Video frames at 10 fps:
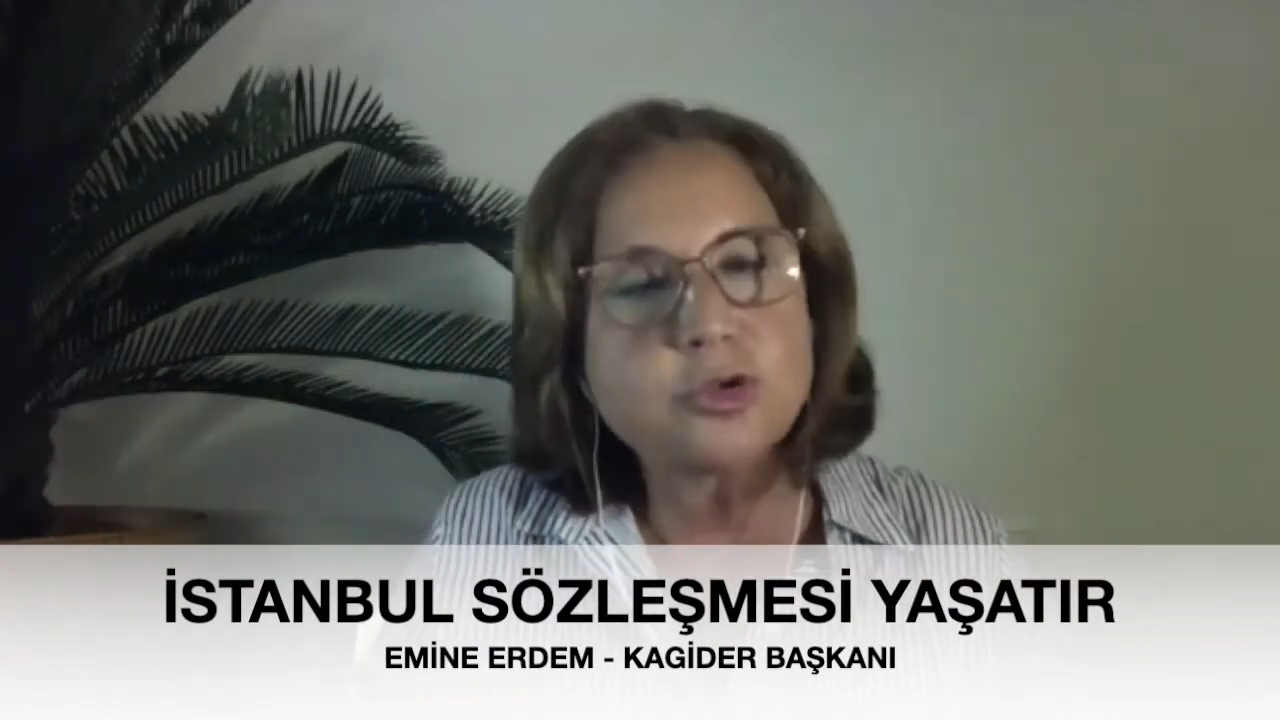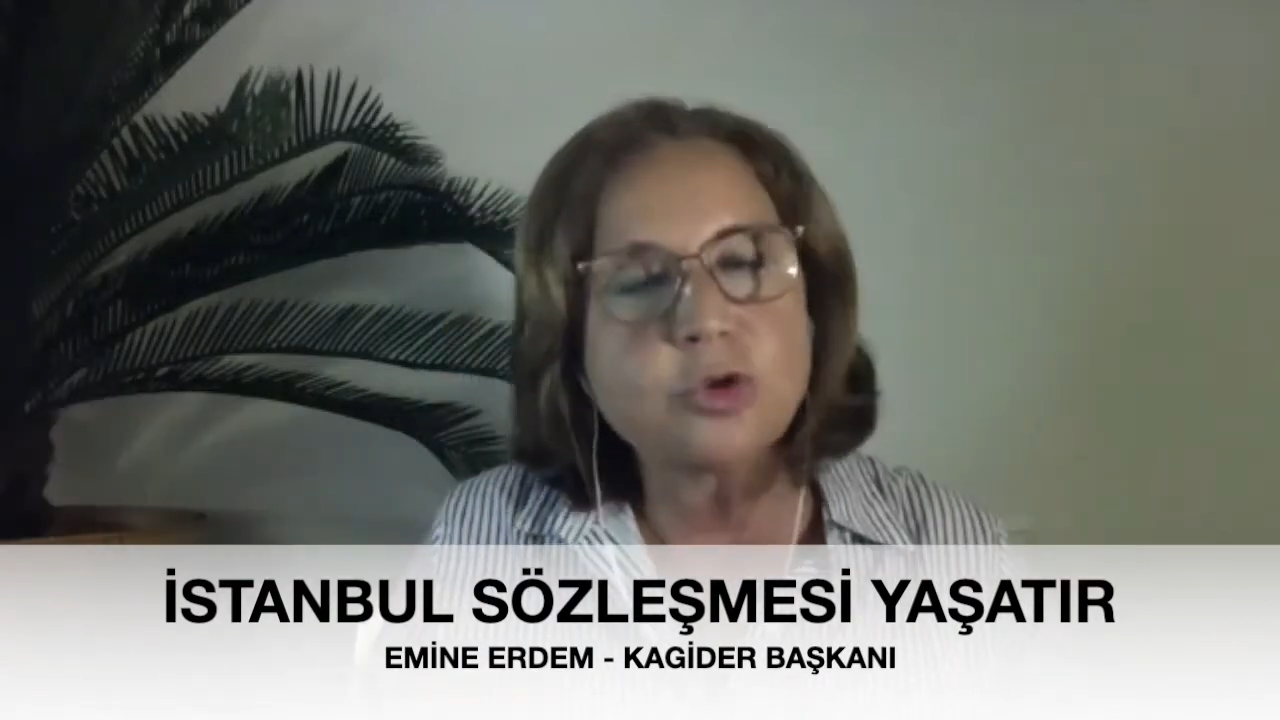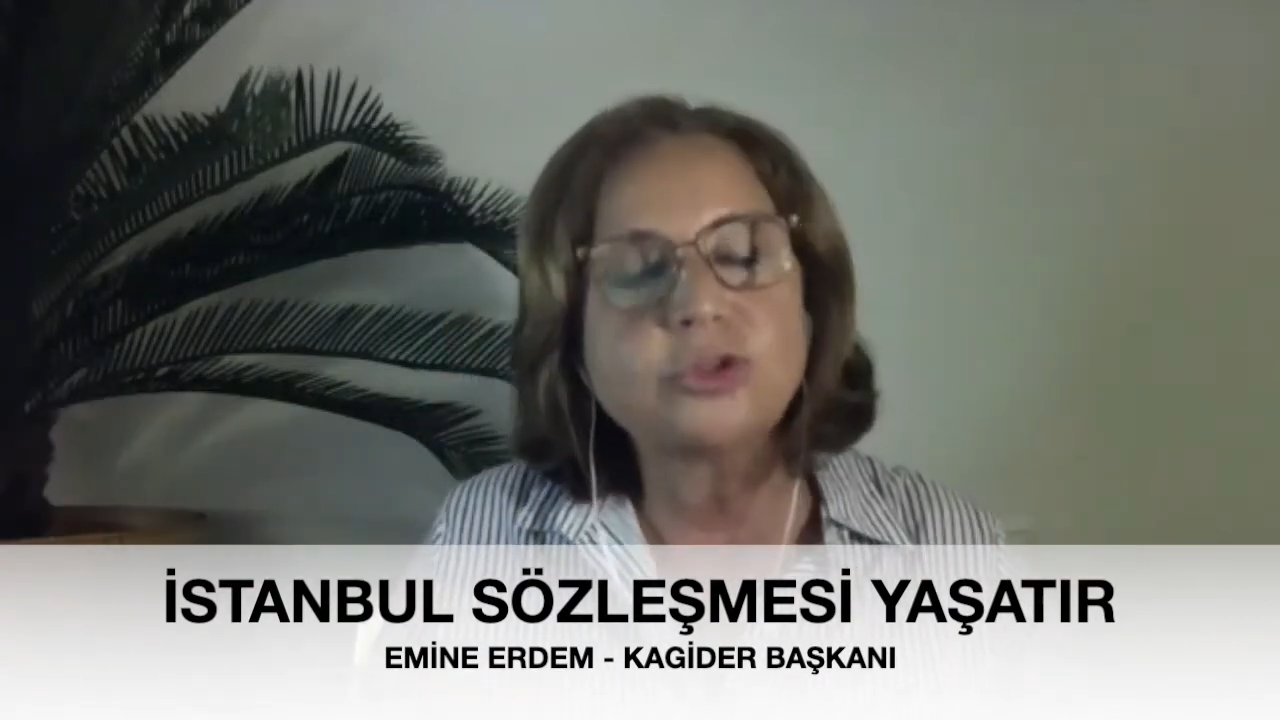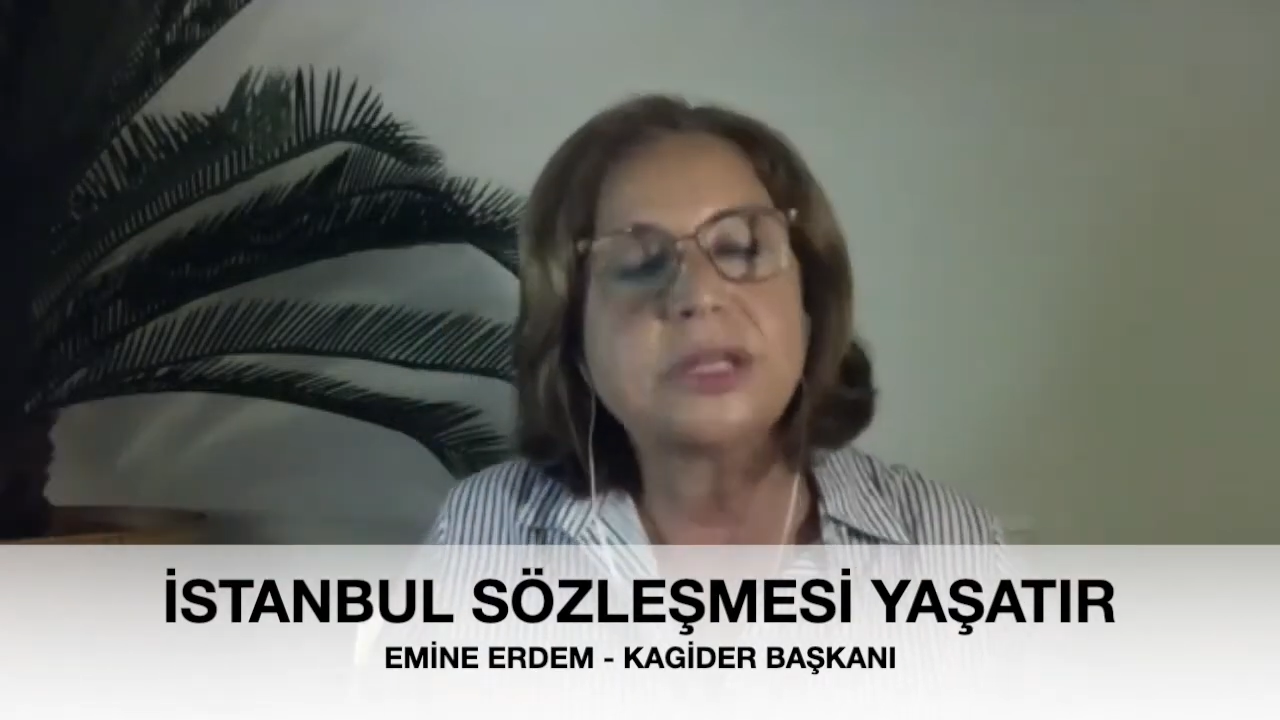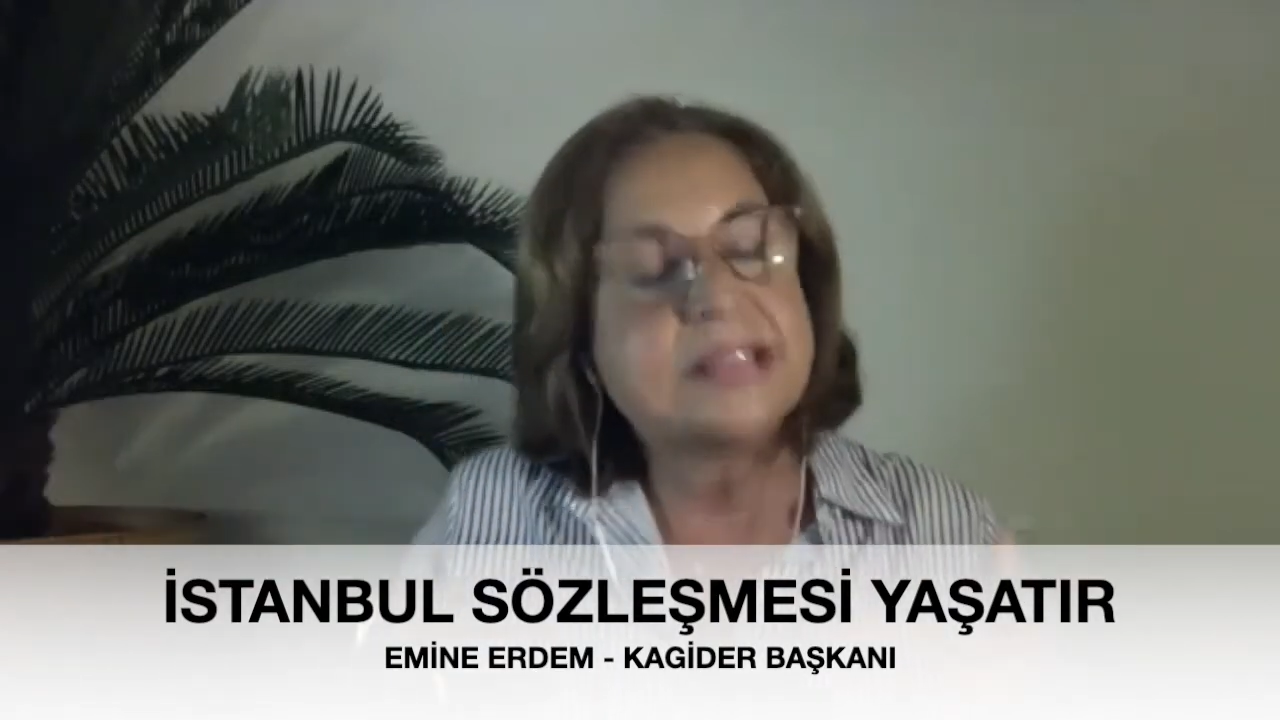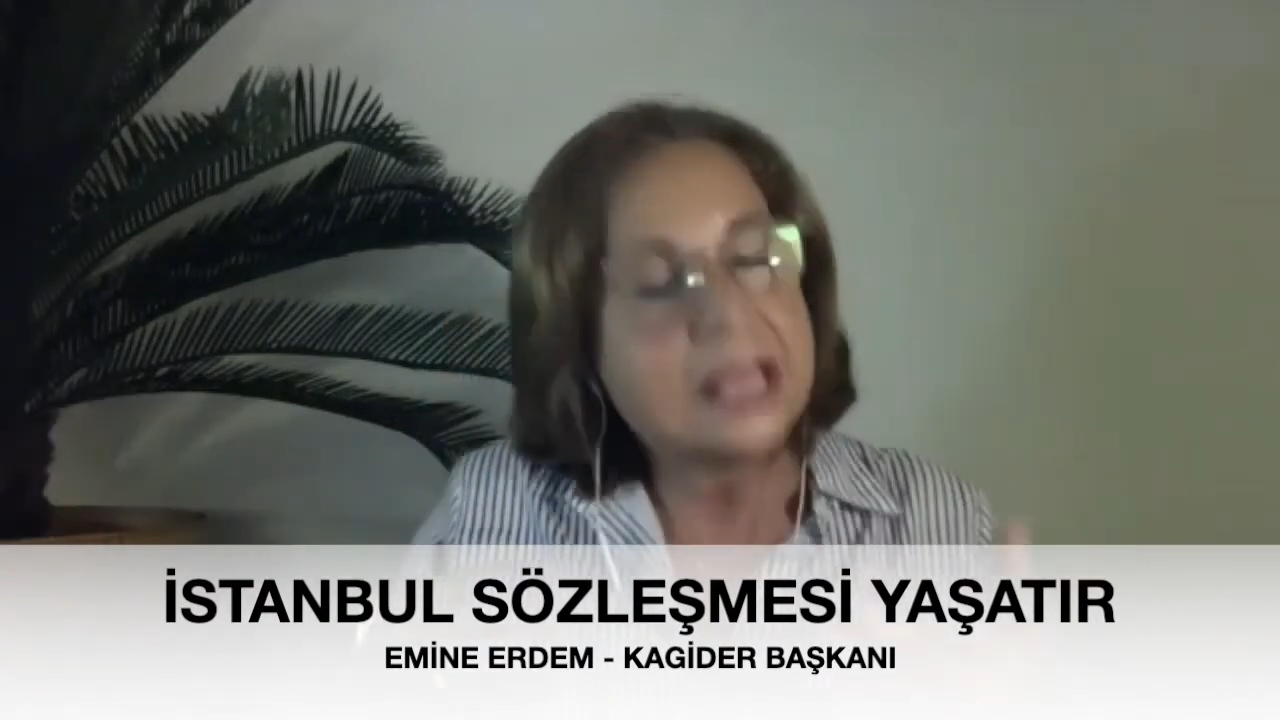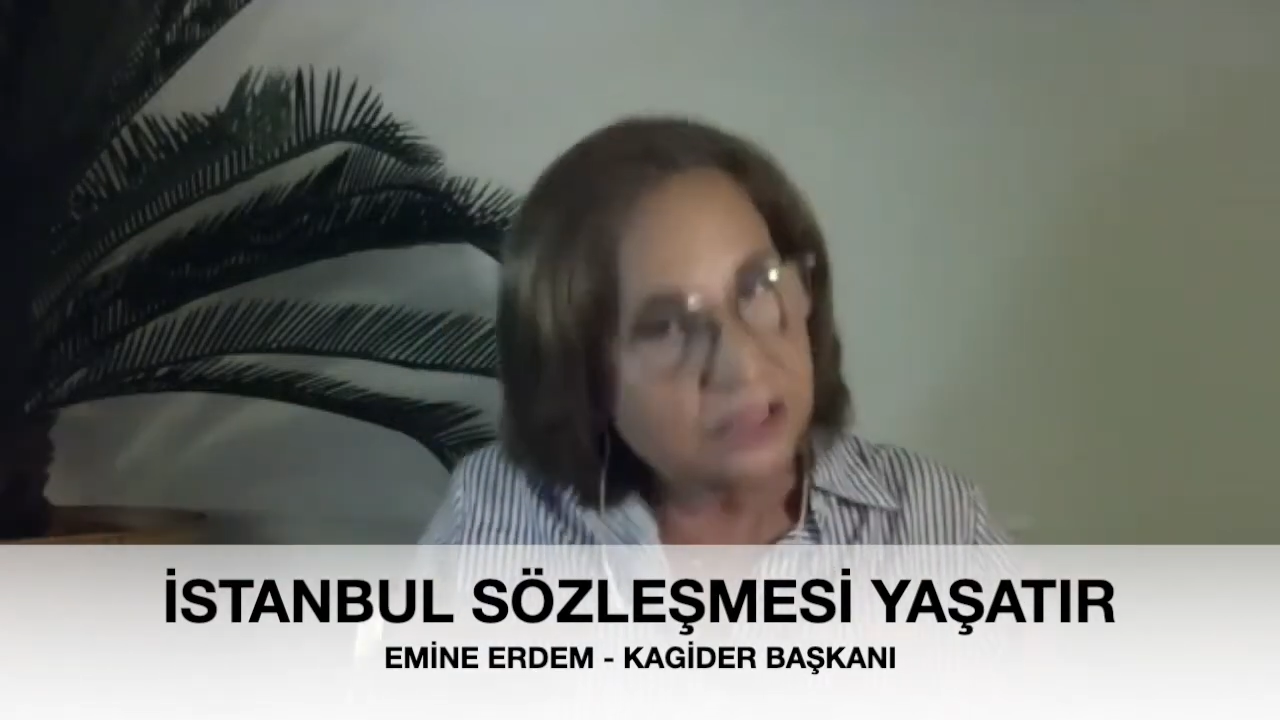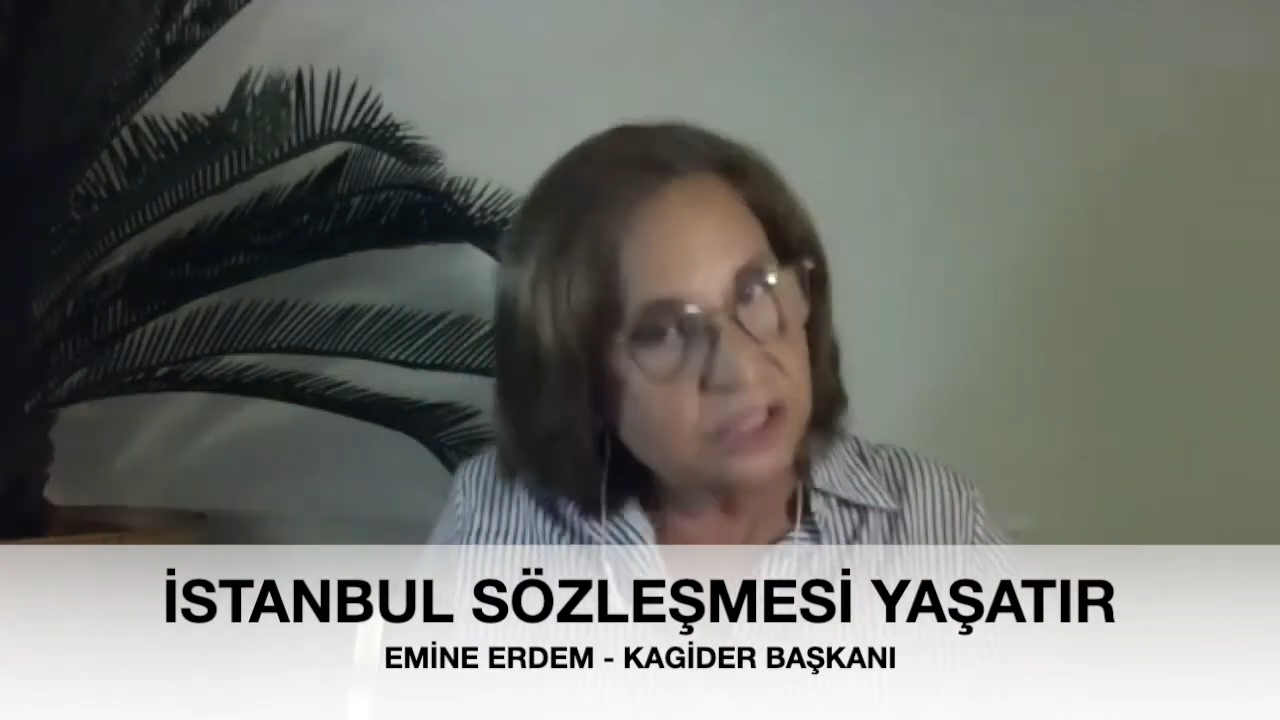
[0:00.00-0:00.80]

zorundayız.